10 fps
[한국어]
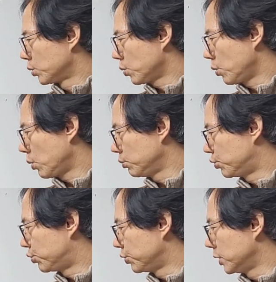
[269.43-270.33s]
조금
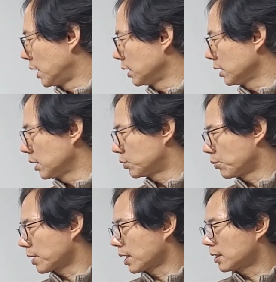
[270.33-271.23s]
주의하는 게
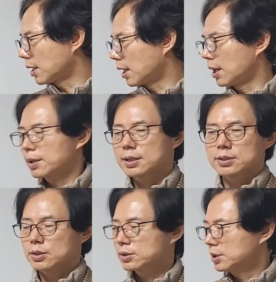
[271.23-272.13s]
좋겠다.
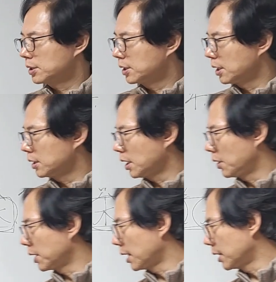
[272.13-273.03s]
그래서 특히
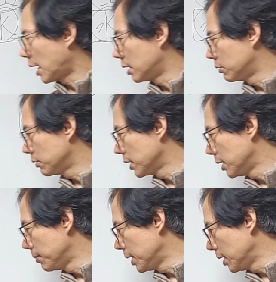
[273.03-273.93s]
태어난 날도
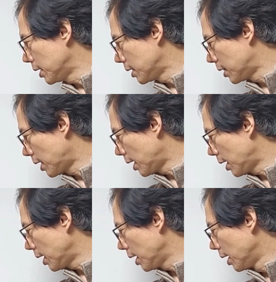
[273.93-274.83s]

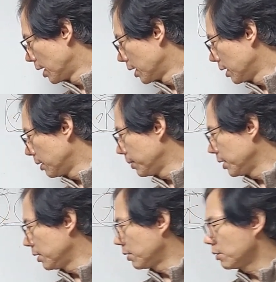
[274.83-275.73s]
이민일인데
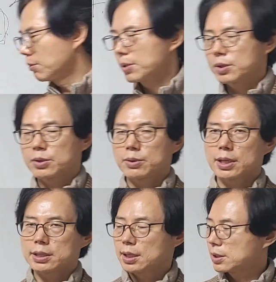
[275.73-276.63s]
이민년이 오면 그런 게
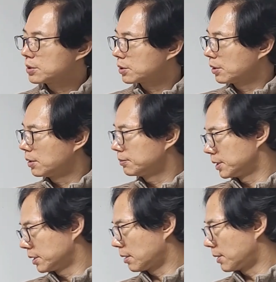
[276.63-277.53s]
있다는 점
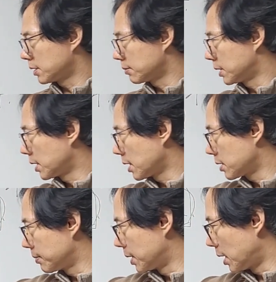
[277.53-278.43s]
일단
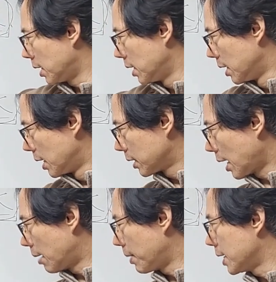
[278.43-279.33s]
말씀드리겠습니다.
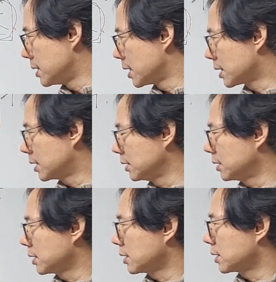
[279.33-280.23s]
다만 이제 큰
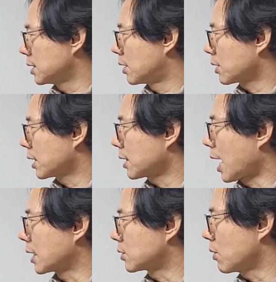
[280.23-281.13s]
틀에서 이렇게
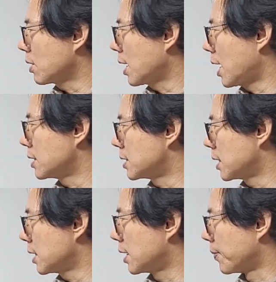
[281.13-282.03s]
다섯
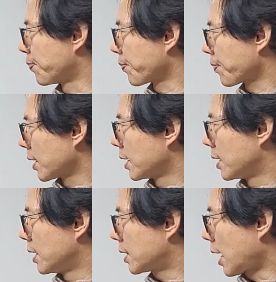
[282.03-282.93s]
가지
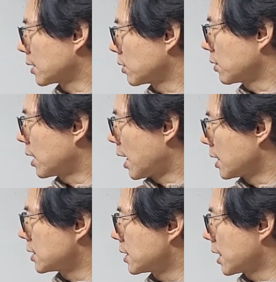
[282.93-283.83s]
이 다섯
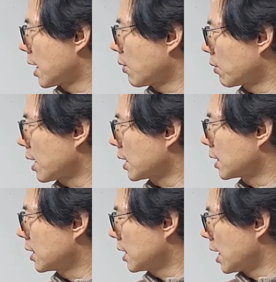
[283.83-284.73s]
가지의 호랑이
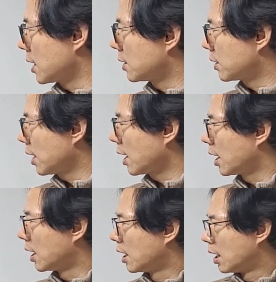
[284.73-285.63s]
띠가
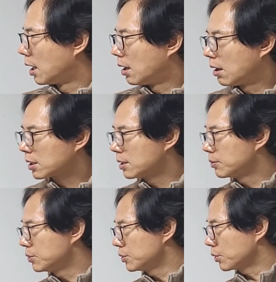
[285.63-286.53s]
있는데 어,
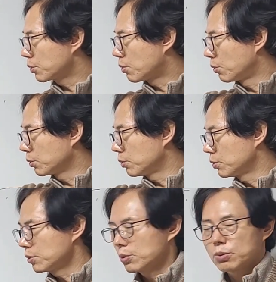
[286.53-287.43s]
기본적으로
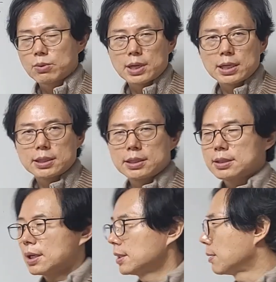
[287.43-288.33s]
공통적으로 호랑이
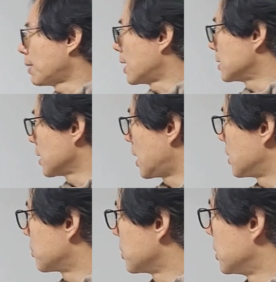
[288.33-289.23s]
띠들한테 발생할
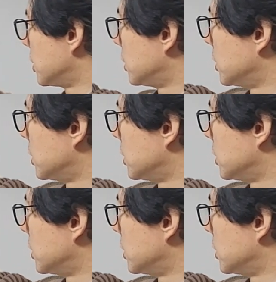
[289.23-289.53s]
수 있는